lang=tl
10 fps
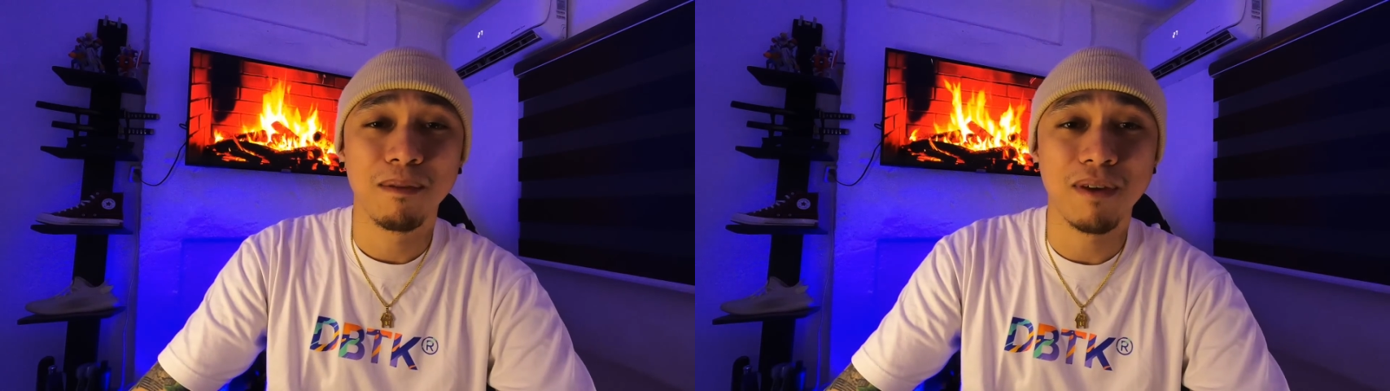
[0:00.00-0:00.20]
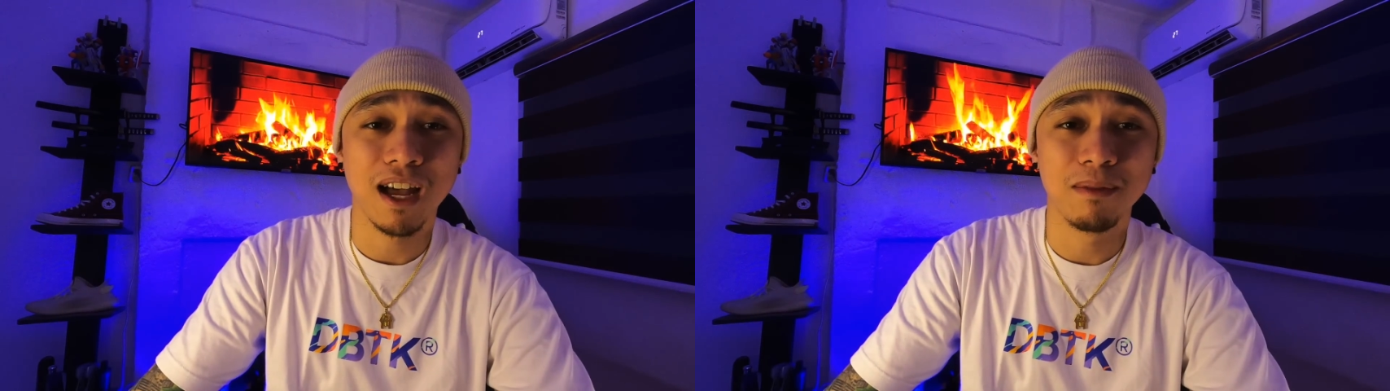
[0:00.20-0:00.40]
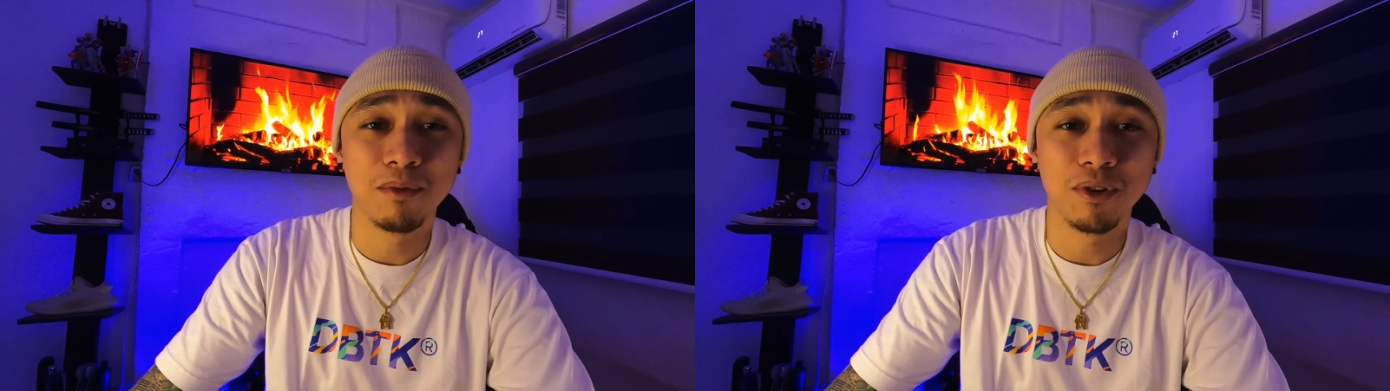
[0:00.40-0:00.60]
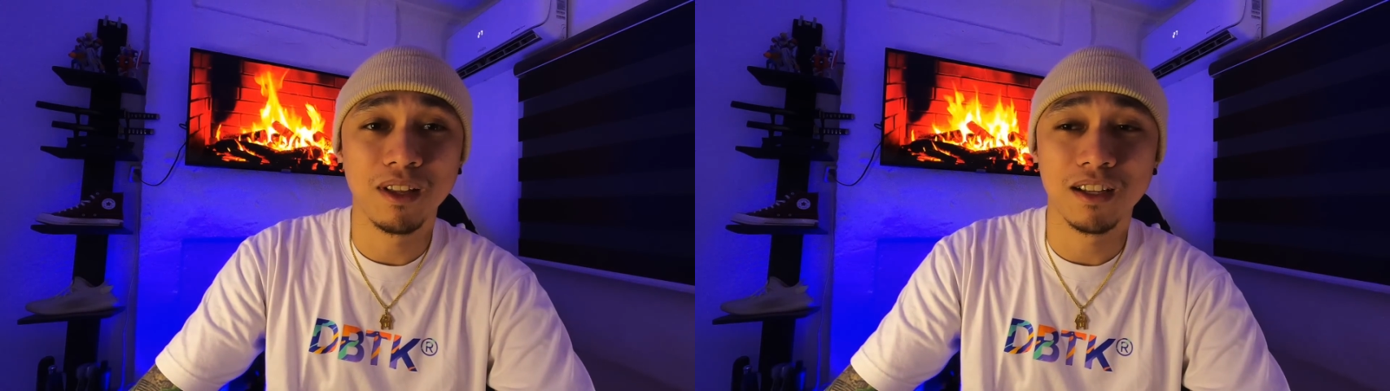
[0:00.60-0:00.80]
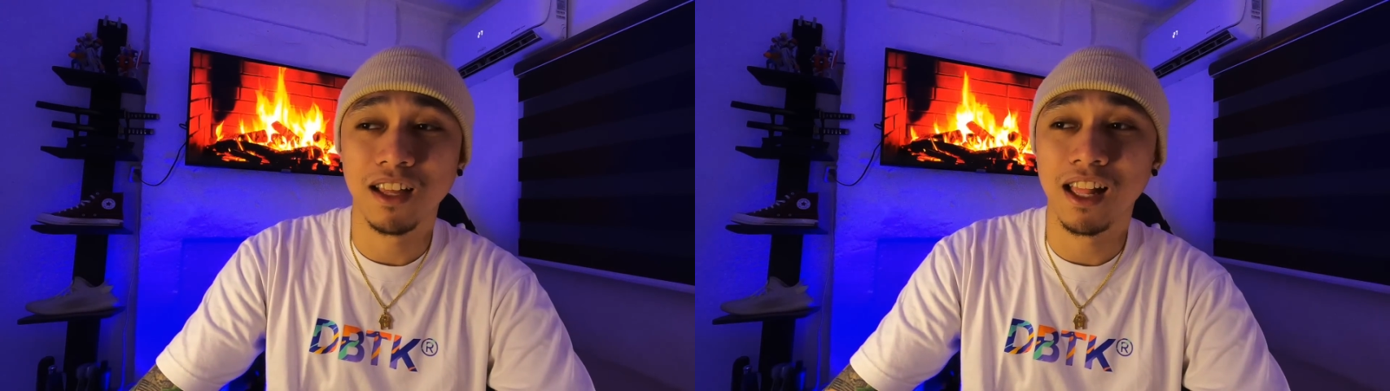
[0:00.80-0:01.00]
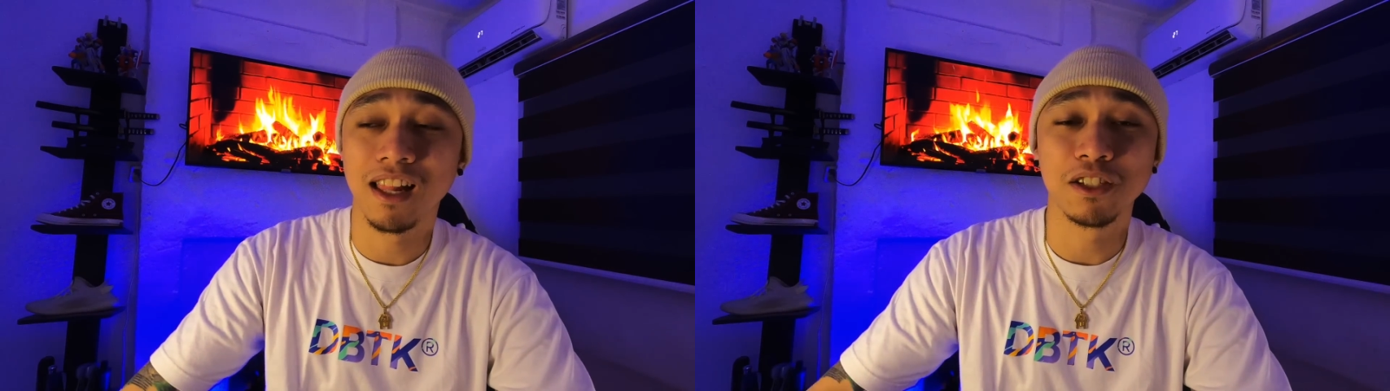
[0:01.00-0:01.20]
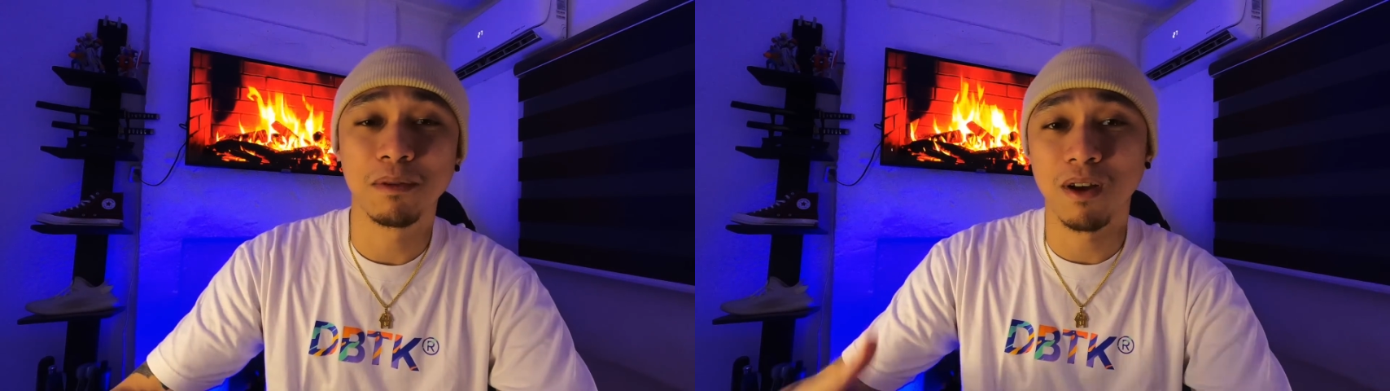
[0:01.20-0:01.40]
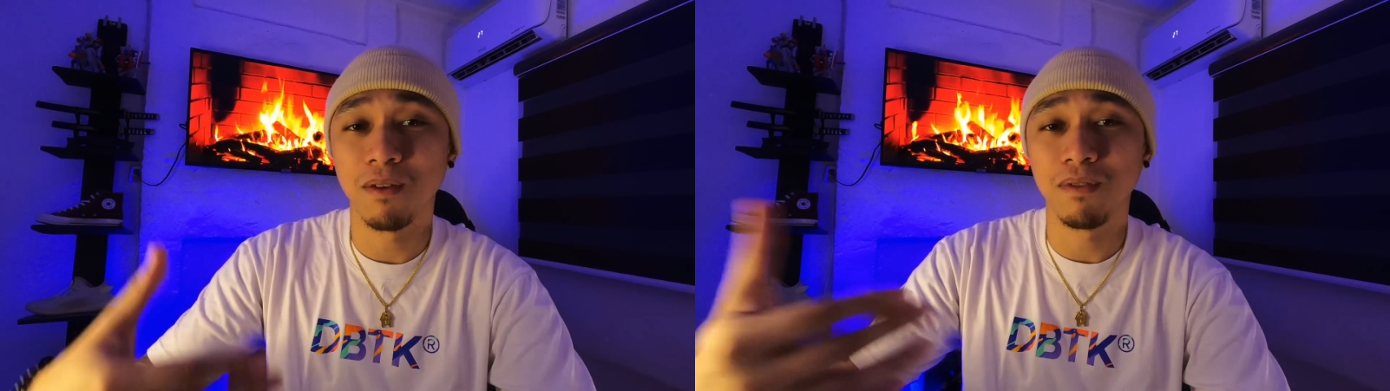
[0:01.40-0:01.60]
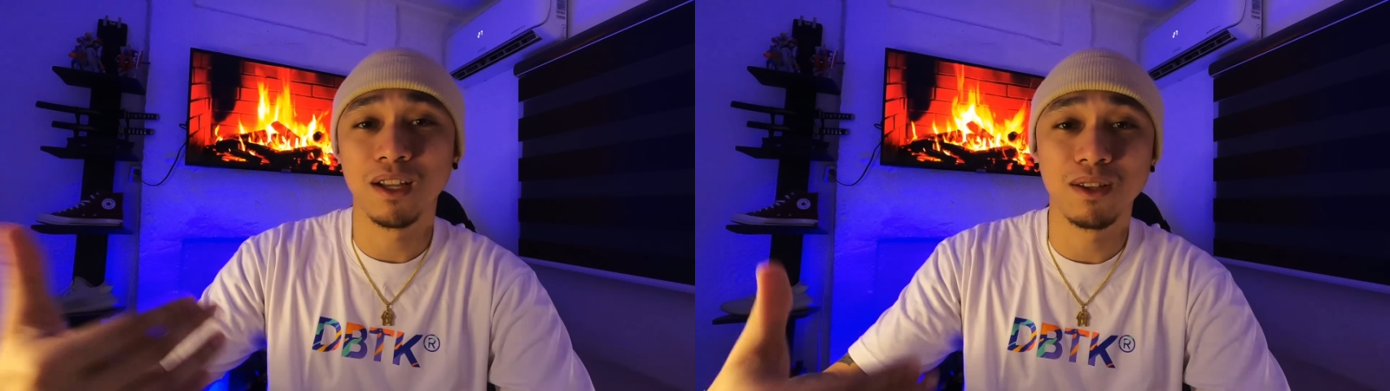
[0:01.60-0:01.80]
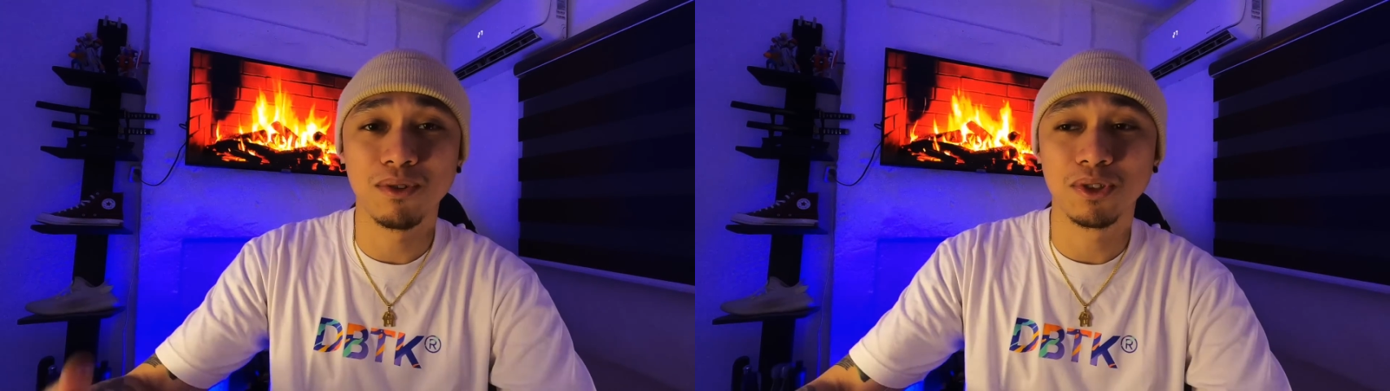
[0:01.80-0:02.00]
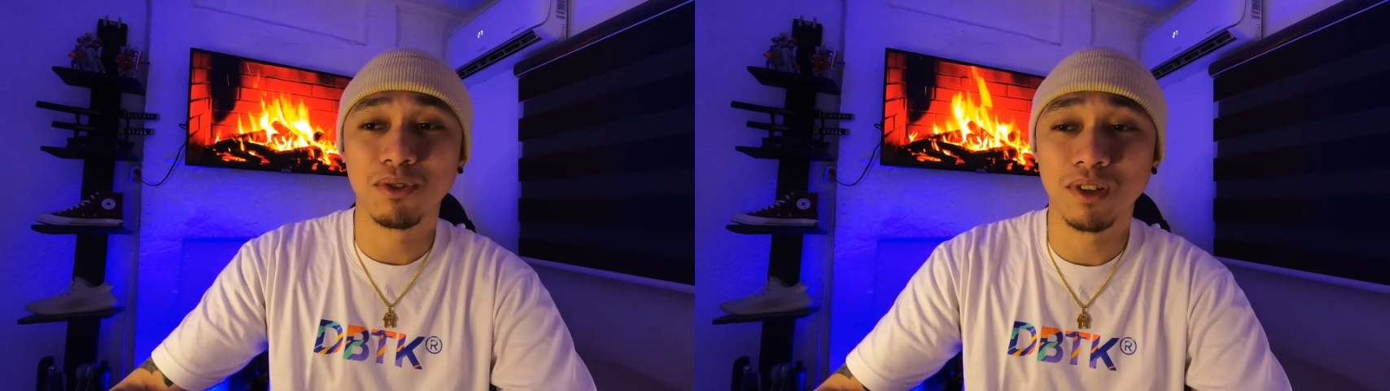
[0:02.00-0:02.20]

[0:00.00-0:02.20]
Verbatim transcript: bad boy na dahil lang sa mga videos ko